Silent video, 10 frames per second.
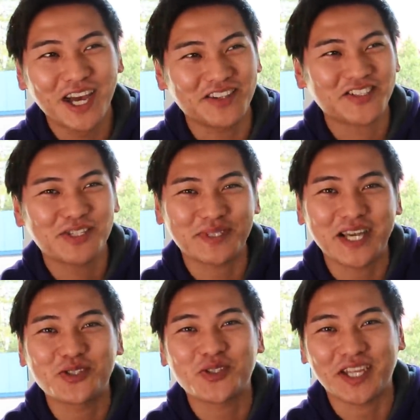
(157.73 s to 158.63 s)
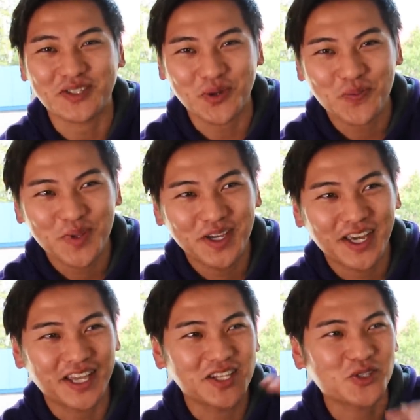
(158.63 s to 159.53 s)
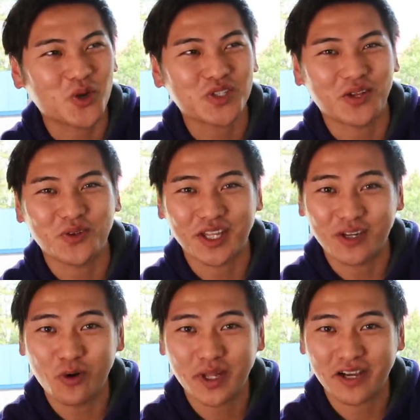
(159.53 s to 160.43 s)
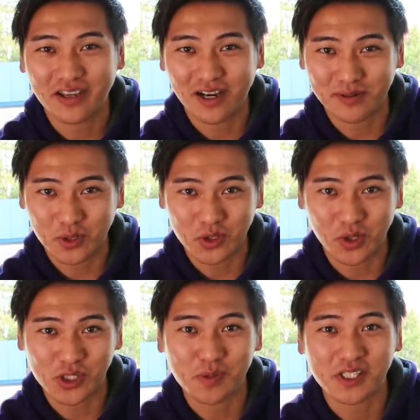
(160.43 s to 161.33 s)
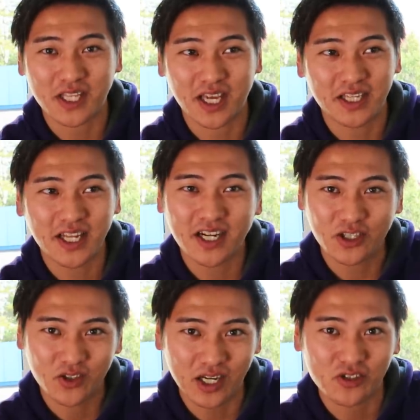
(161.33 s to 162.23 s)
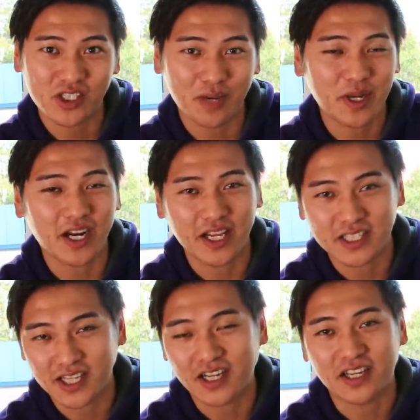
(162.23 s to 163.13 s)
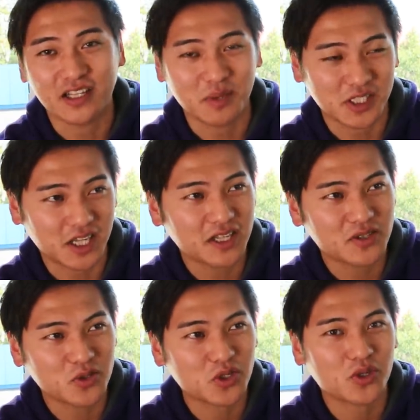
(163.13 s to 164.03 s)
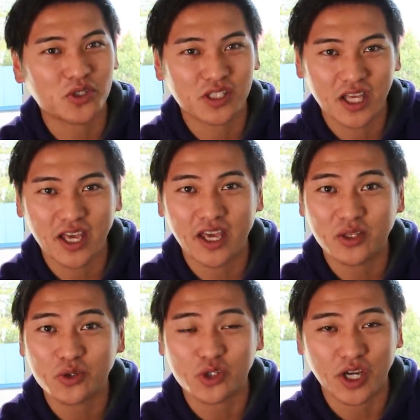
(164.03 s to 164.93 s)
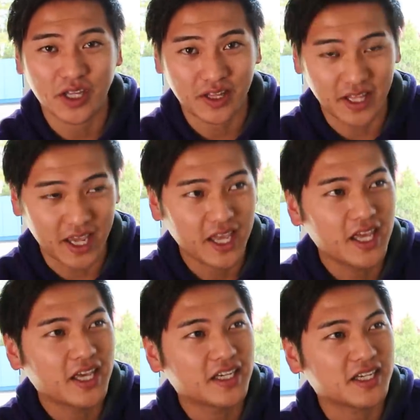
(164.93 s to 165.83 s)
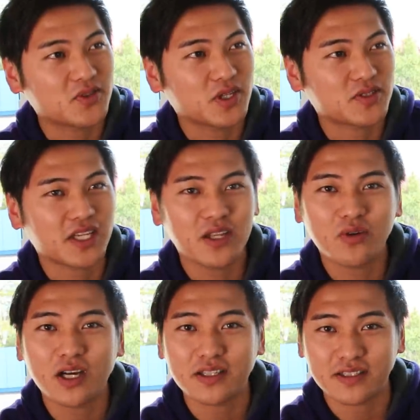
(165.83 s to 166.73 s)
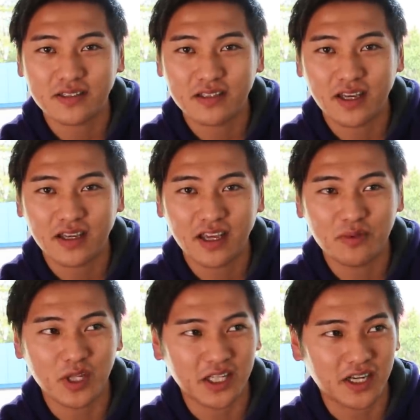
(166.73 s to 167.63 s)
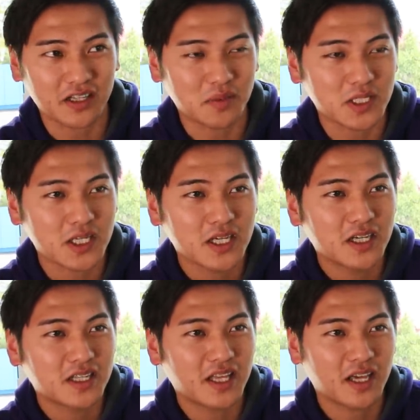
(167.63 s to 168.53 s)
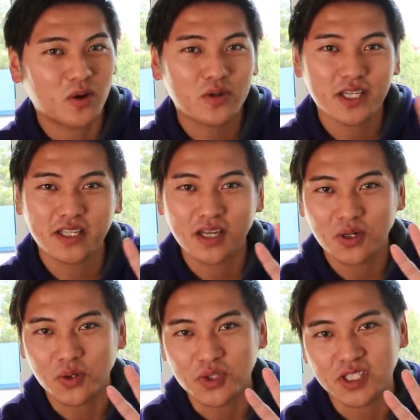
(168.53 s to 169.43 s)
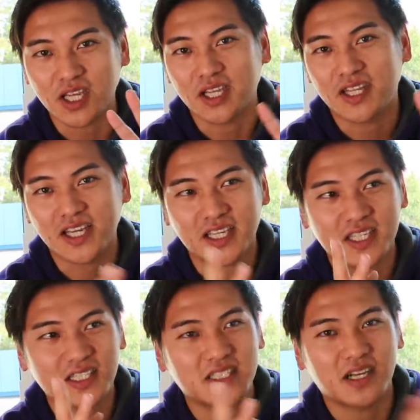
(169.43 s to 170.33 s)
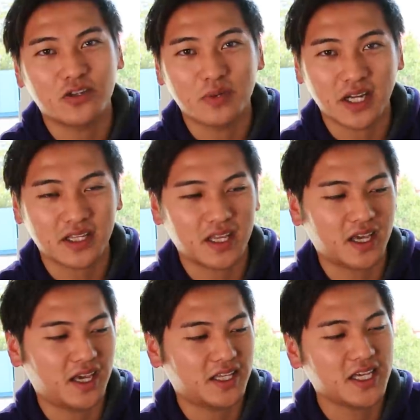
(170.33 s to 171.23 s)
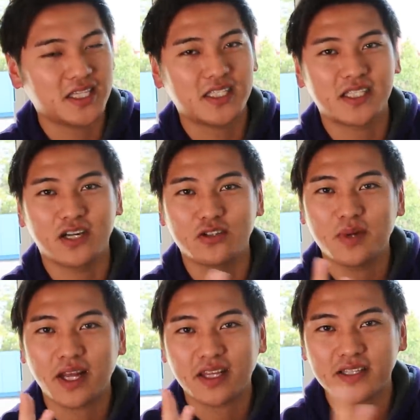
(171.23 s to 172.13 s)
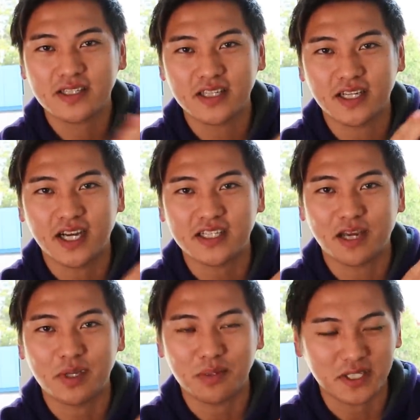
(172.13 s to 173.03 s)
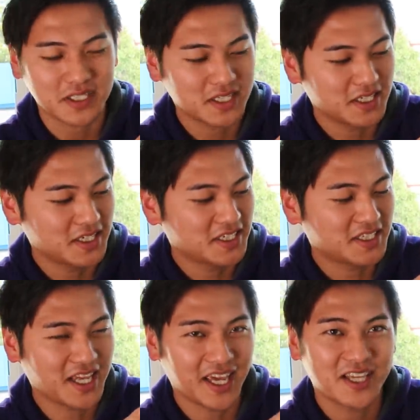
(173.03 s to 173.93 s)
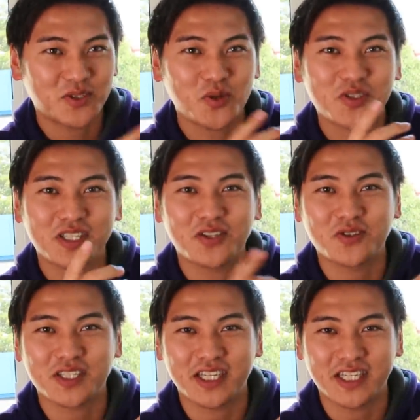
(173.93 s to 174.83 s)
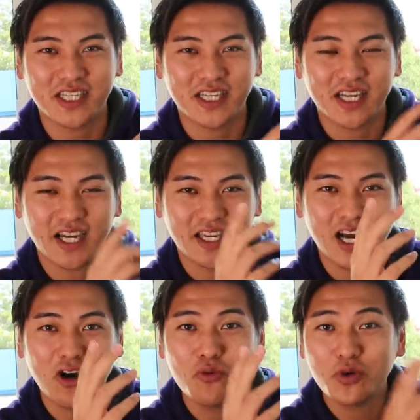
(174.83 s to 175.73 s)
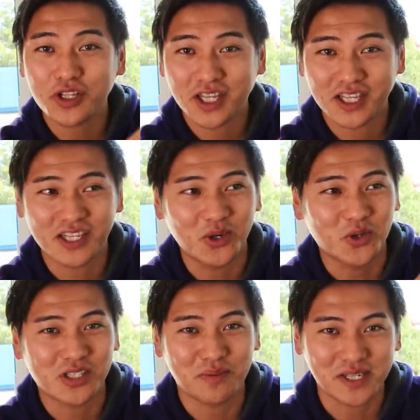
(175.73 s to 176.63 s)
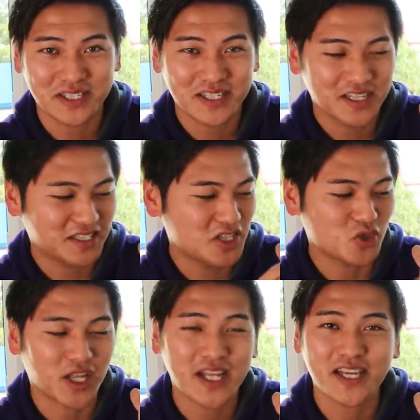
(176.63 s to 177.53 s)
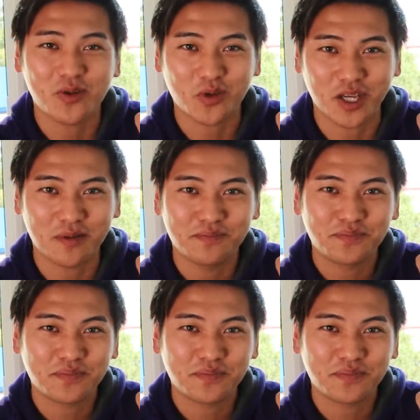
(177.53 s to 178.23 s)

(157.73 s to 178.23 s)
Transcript: 私今30歳ですよ。24歳の時に神戸大学経学卒業しまして、2年間休学してアメリカに1年間行ってました。で、卒業して、伊藤忠入って、えその後3年4ヶ月、え経理部で働いてます。で、国際結婚して第1子が生まれて、第1子が生まれた月に会社辞めてます。で、その次の月に、はい、青森で起業してます。27歳の時。